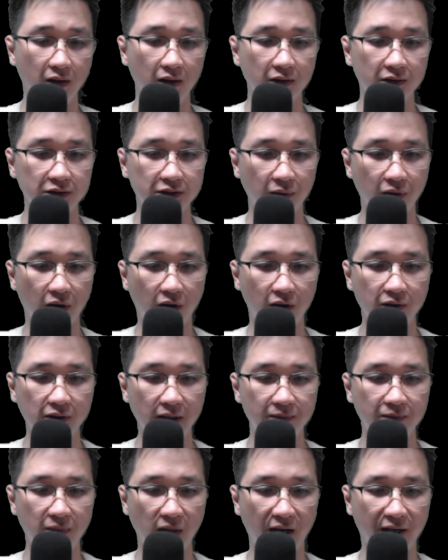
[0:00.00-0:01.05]
Sau đó
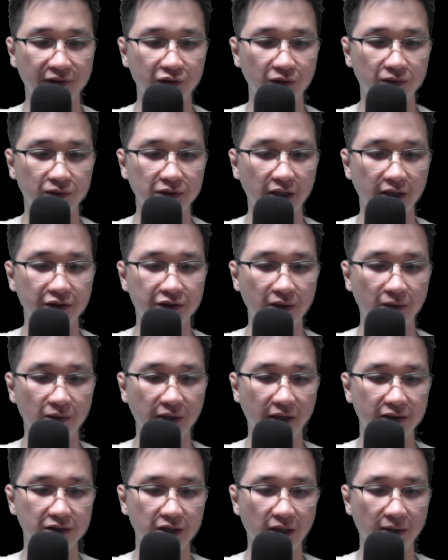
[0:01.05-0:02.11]
niết bàn trùng sinh trong
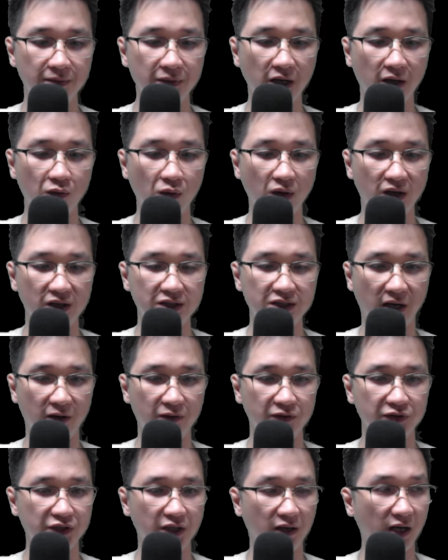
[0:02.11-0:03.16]
liệt diễm đang cuộn
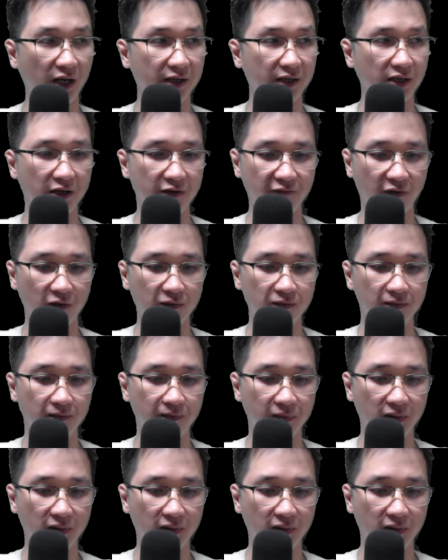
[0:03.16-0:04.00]
trào trở lại đỉnh phong.